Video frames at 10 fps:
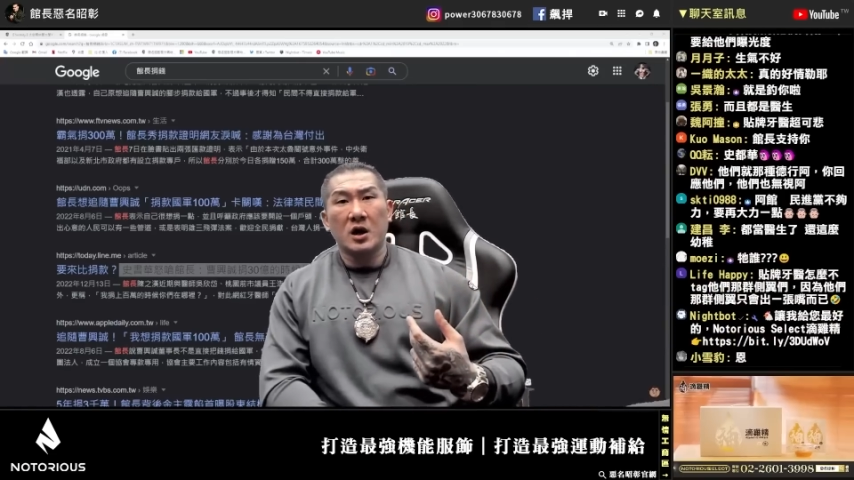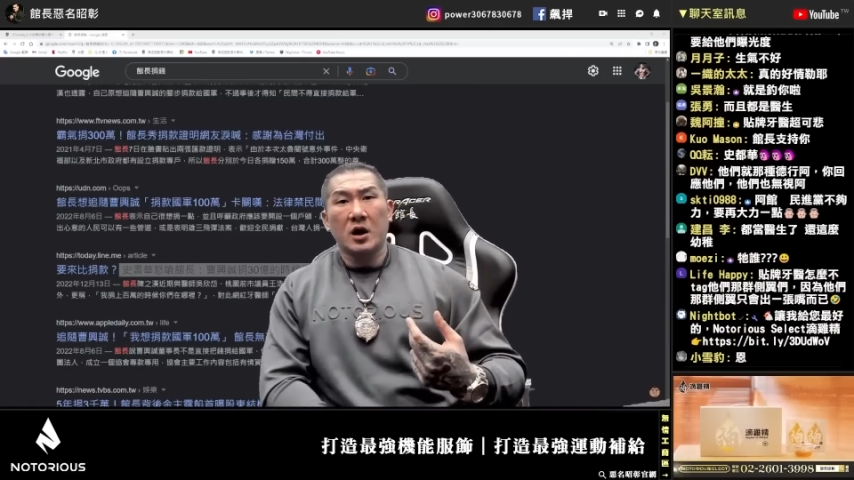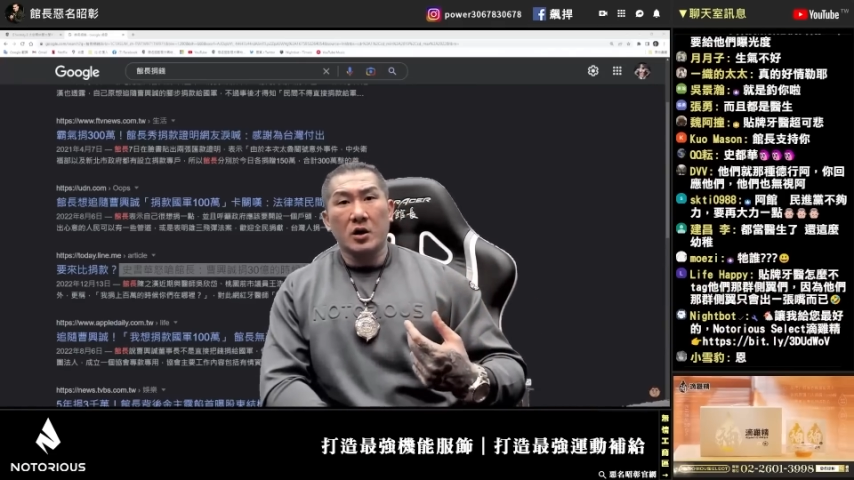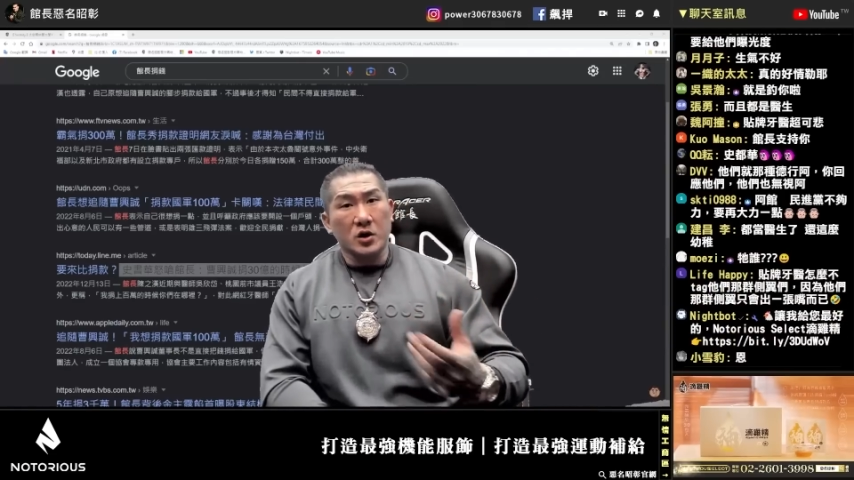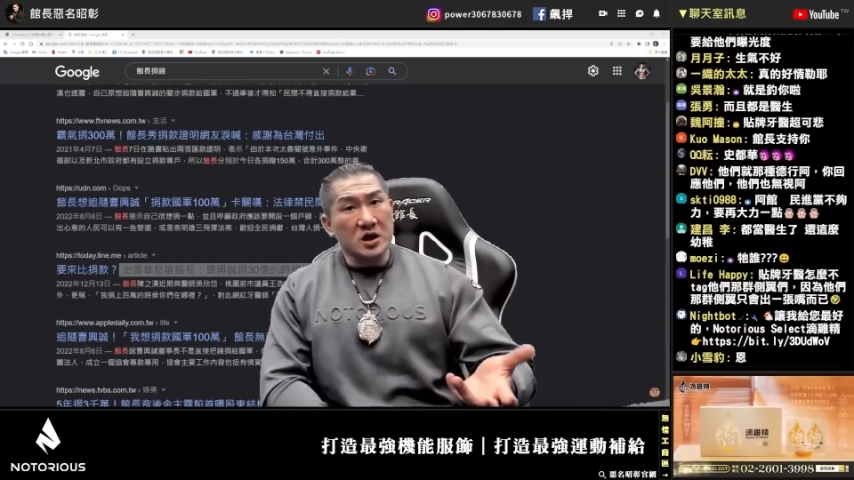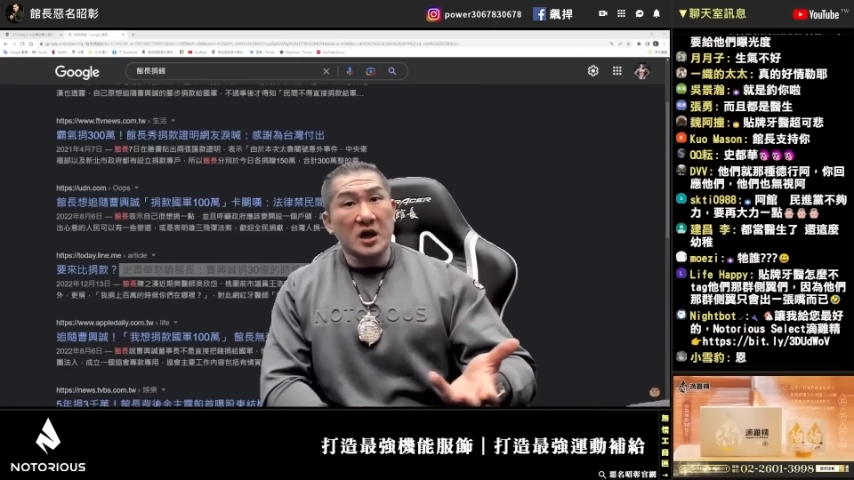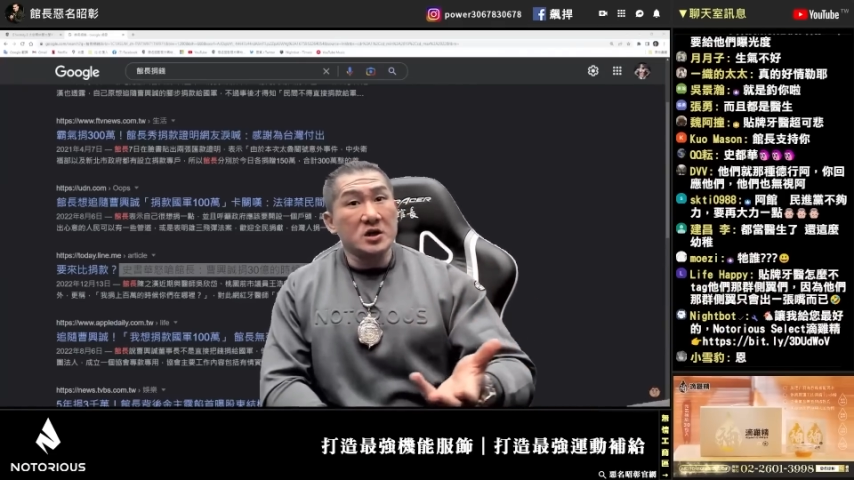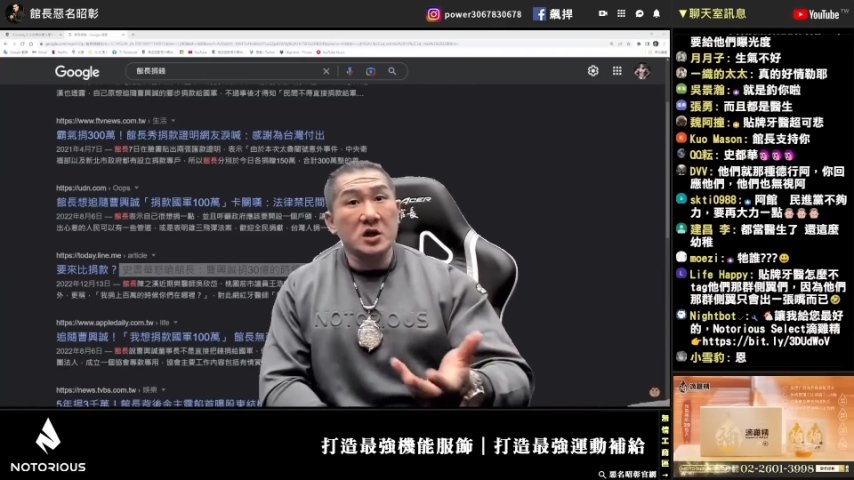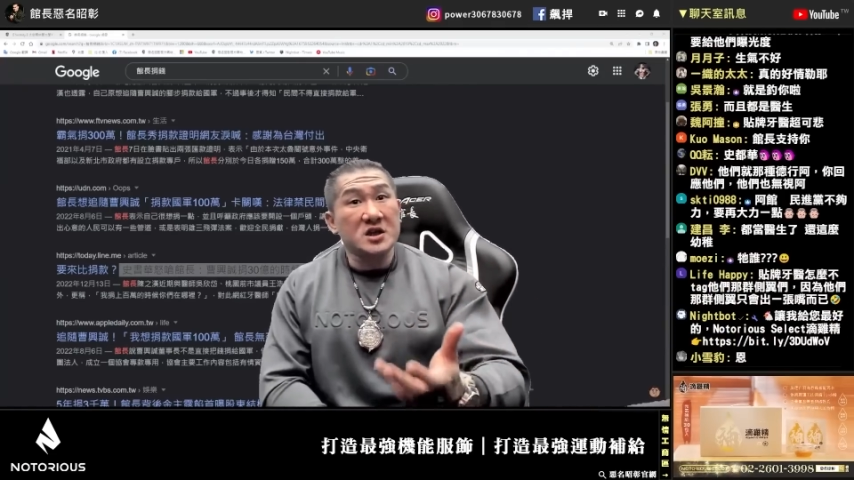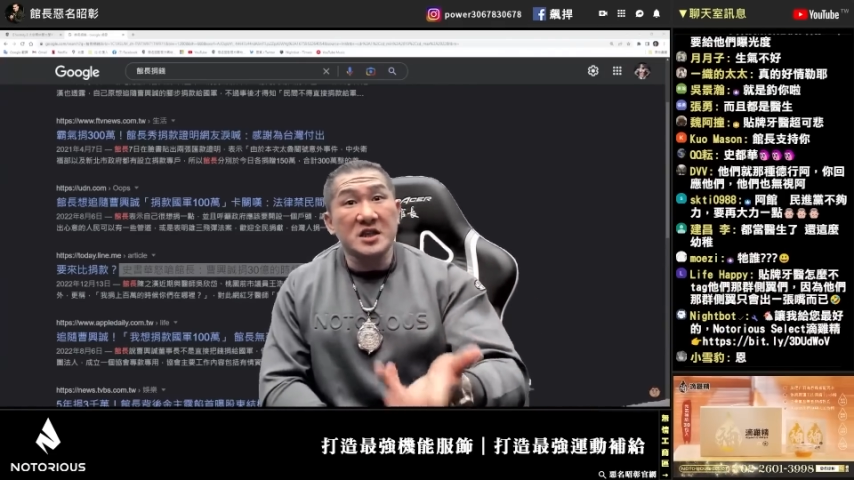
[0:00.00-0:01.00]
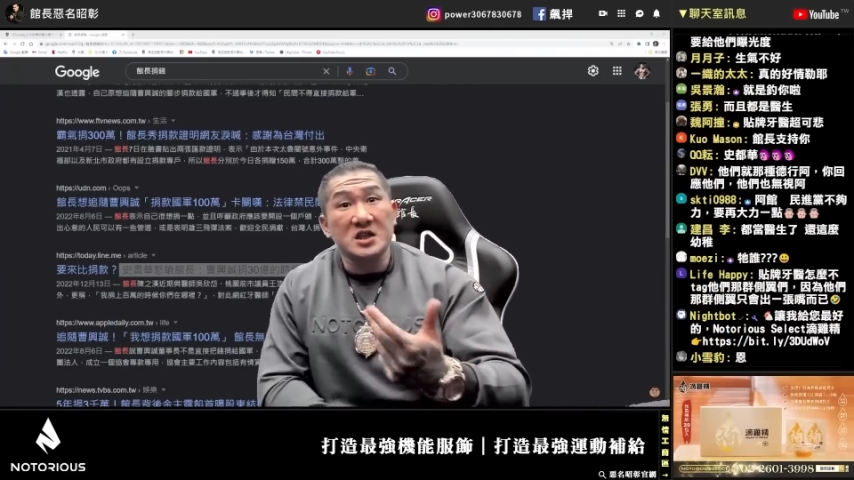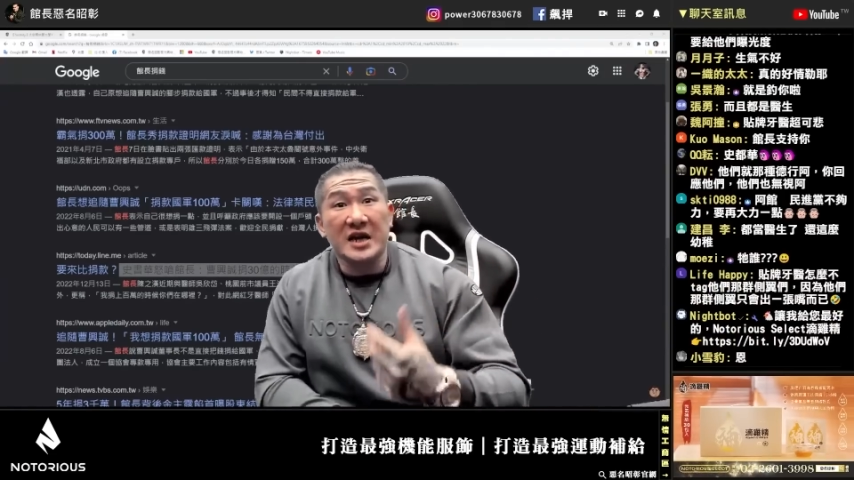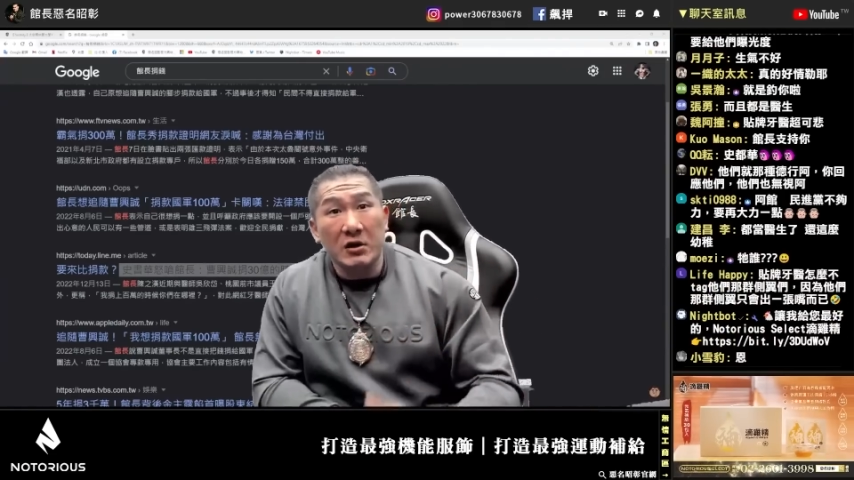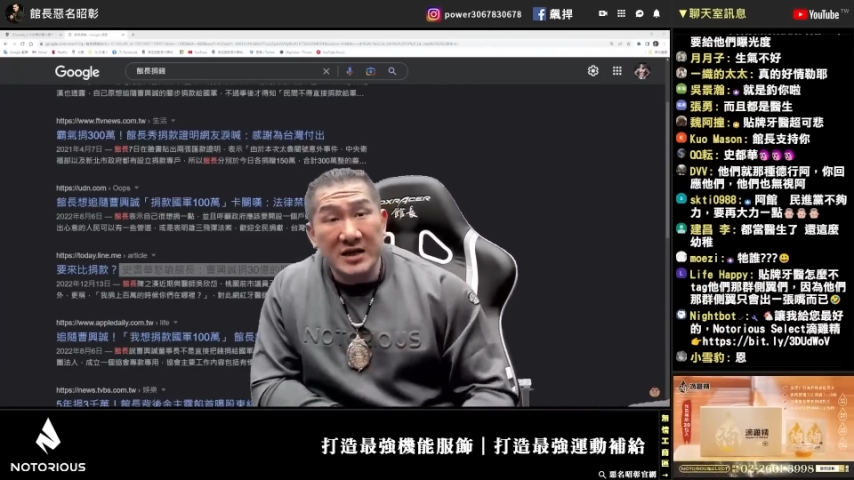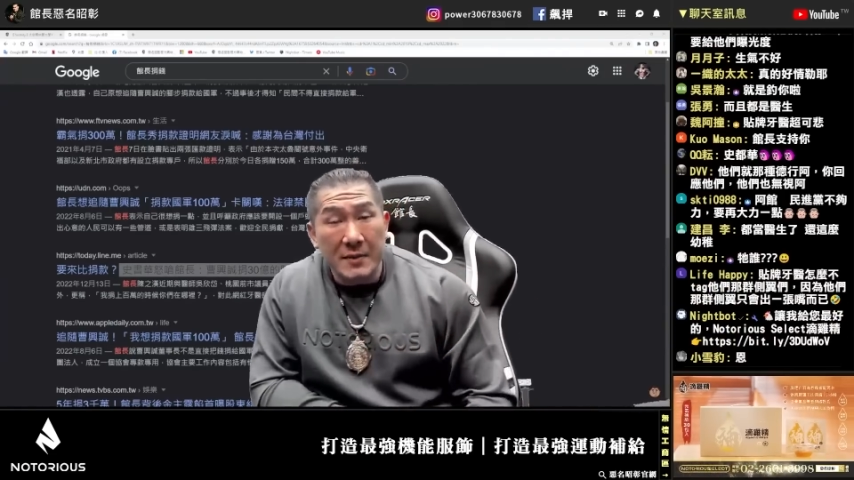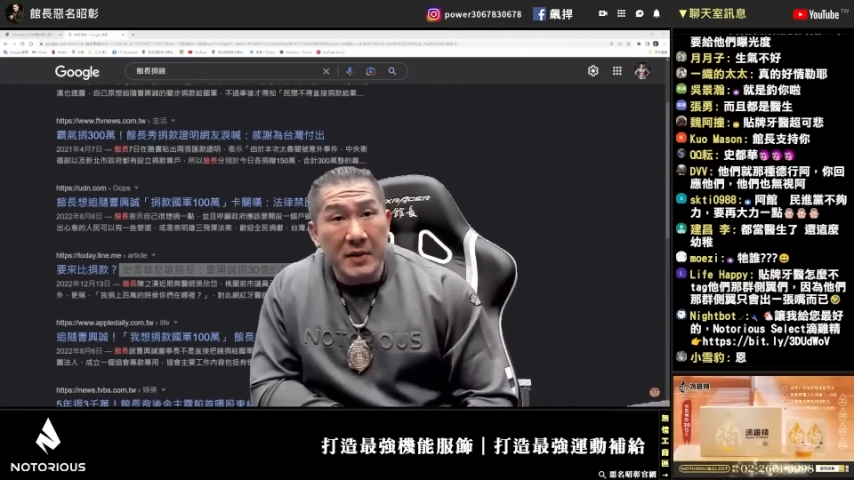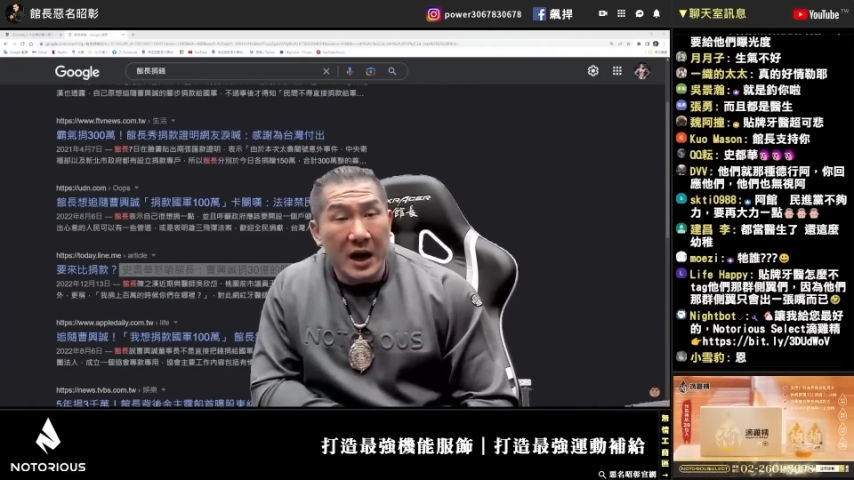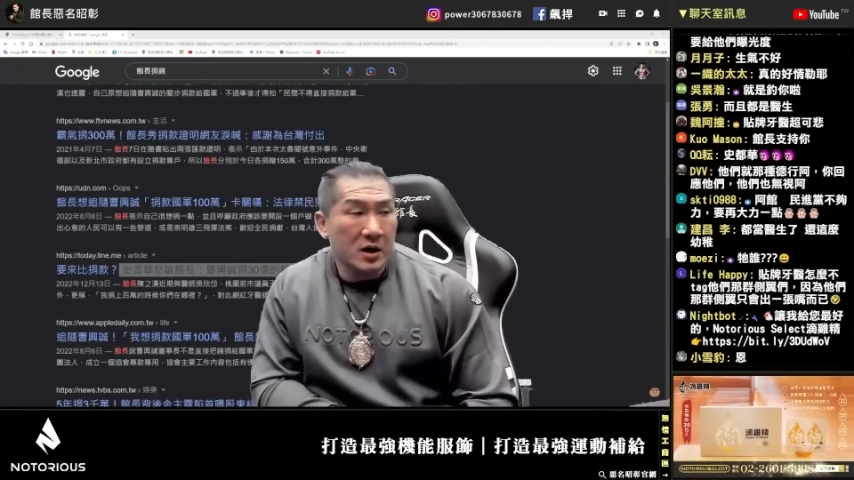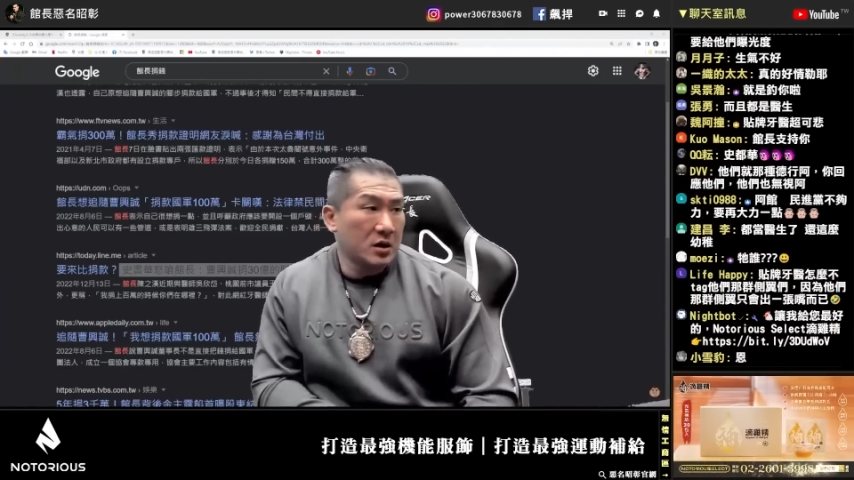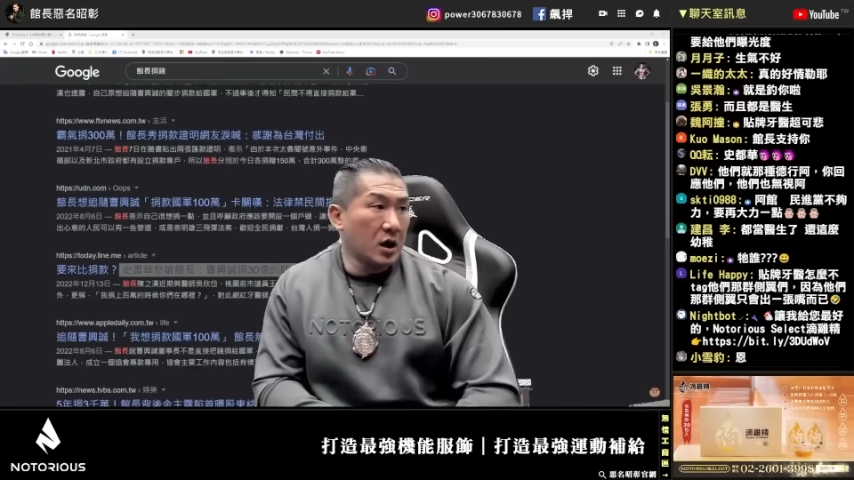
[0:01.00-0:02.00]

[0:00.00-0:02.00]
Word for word: 哦，有的人就政治脑残嘛。